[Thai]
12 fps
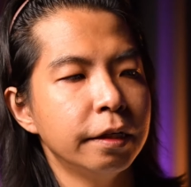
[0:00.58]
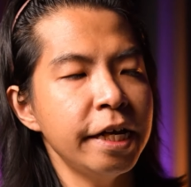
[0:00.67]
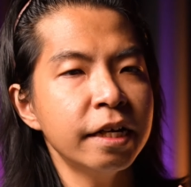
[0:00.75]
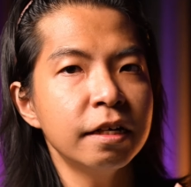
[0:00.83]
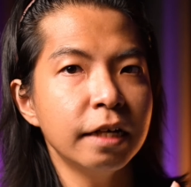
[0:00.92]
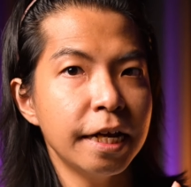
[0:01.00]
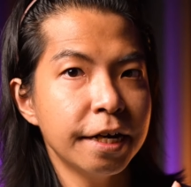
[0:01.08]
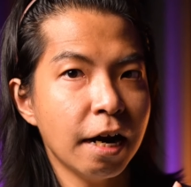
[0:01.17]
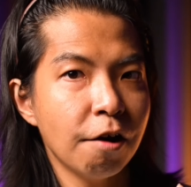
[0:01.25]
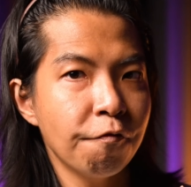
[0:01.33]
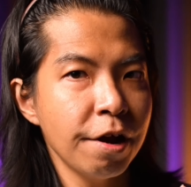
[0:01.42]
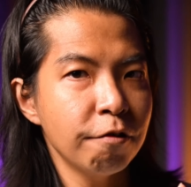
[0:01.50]
นี่คือเลน
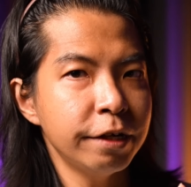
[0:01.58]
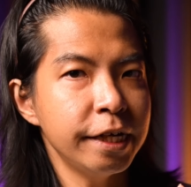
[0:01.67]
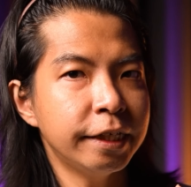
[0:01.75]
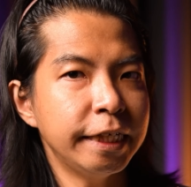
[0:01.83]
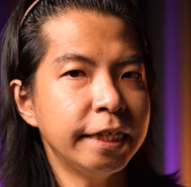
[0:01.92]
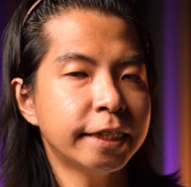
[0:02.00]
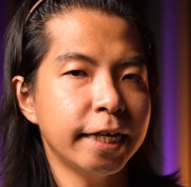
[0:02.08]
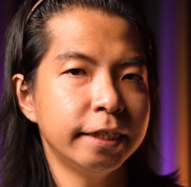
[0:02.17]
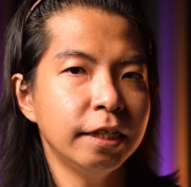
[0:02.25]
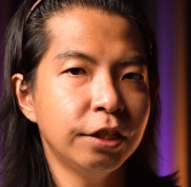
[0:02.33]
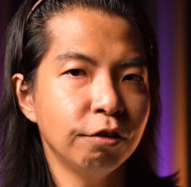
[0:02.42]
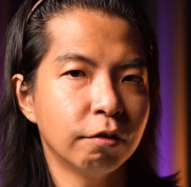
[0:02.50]
ทาวเวลที่จริงใจ
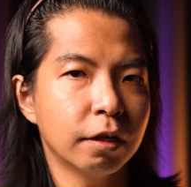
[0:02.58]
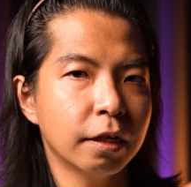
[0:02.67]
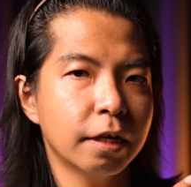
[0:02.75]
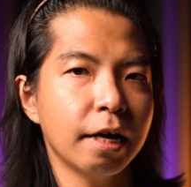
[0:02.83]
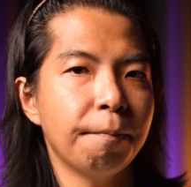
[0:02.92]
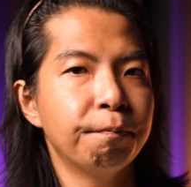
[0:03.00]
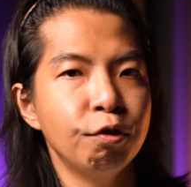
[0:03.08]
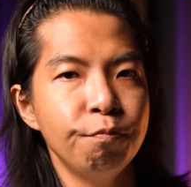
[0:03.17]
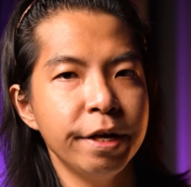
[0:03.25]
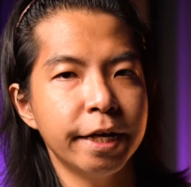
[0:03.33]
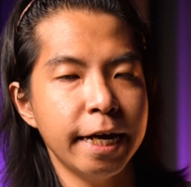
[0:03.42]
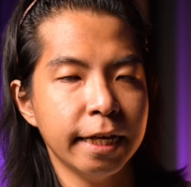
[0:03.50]
ที่สุดกับ
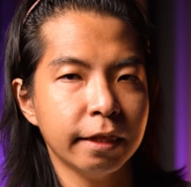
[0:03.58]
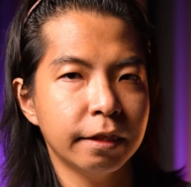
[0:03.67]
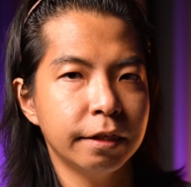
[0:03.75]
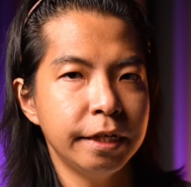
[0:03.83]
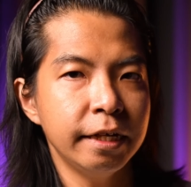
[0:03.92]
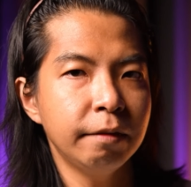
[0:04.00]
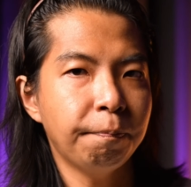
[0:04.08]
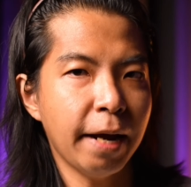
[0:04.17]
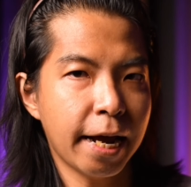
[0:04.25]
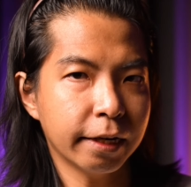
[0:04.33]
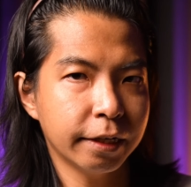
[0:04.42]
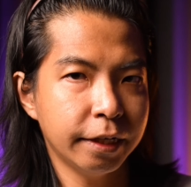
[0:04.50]
Lumix S
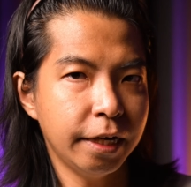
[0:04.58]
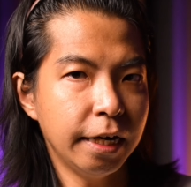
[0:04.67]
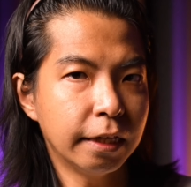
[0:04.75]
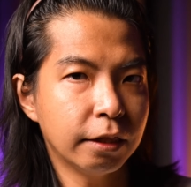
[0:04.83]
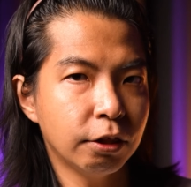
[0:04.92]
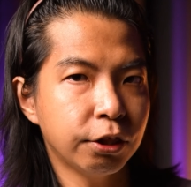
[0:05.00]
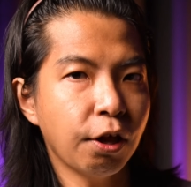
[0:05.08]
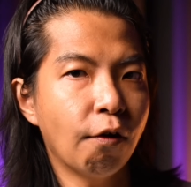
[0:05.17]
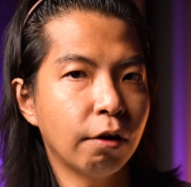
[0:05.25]
28ขีด200